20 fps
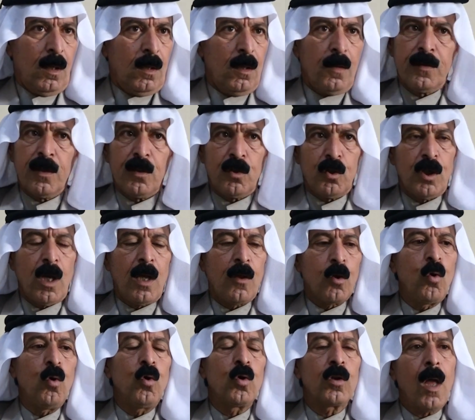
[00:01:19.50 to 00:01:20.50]
نفس الشيء هذا
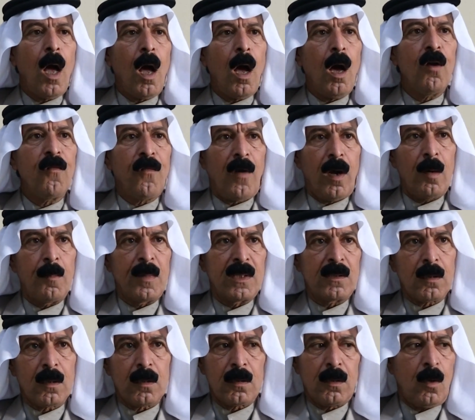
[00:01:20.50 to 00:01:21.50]
كله تحالف على
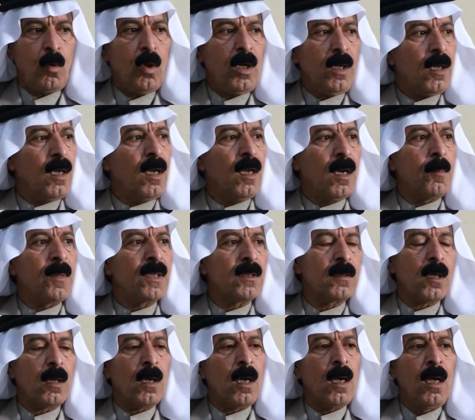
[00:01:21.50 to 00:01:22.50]
منطقتنا واحنا هنا
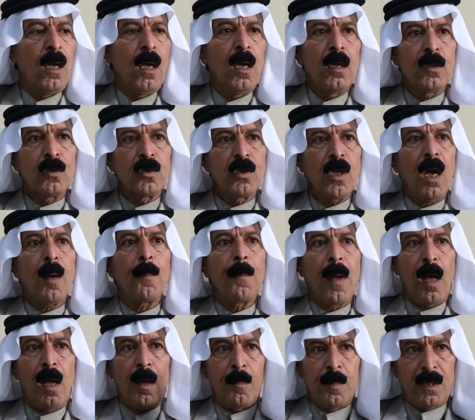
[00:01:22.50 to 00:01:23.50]
منطقه شعب
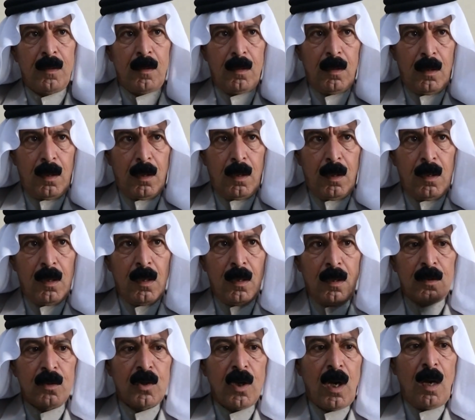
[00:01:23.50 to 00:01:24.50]
امن
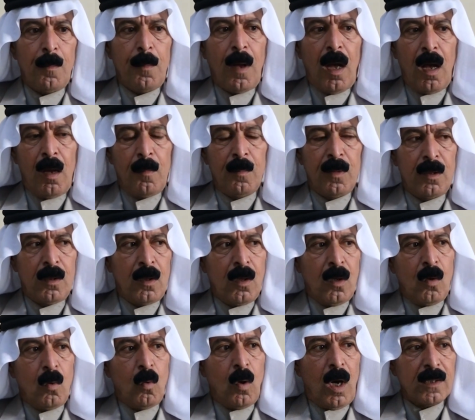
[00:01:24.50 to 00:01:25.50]
شعب امن
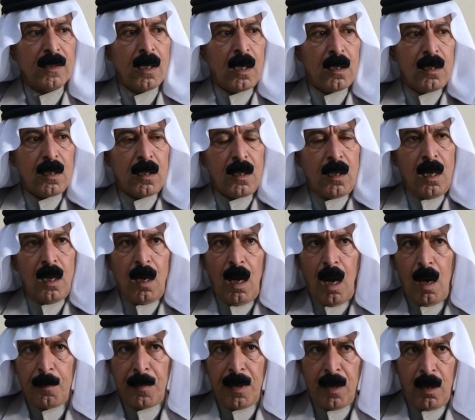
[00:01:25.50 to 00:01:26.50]
وعساكرنا
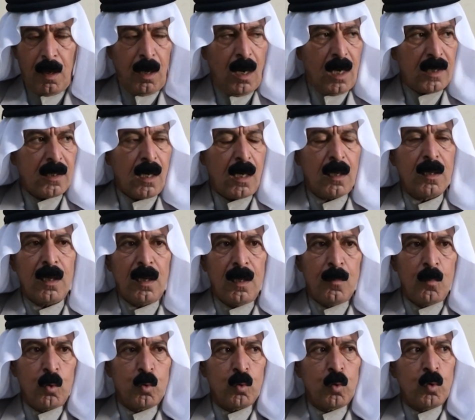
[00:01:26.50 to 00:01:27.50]
أبناء العساكر اللي
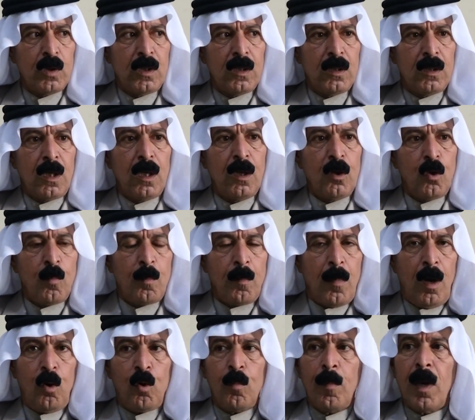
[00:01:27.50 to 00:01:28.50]
موجودين اللي
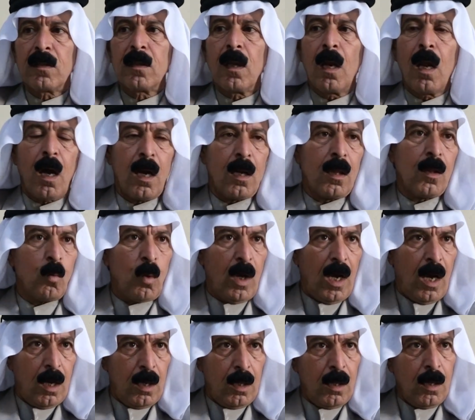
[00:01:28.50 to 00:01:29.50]
هم حماة الارض
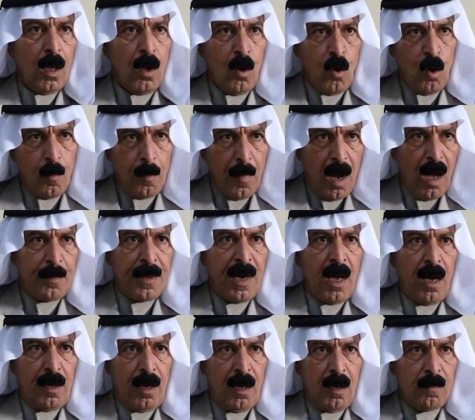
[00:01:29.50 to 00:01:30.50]
والعرض هم
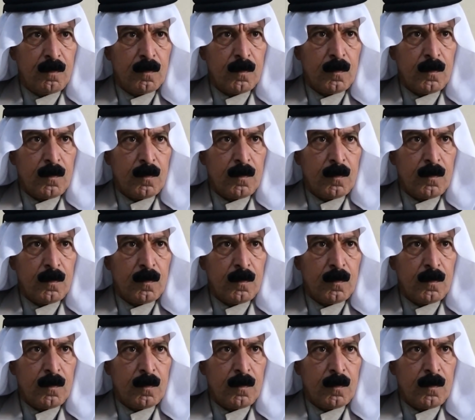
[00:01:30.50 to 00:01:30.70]
ابنائنا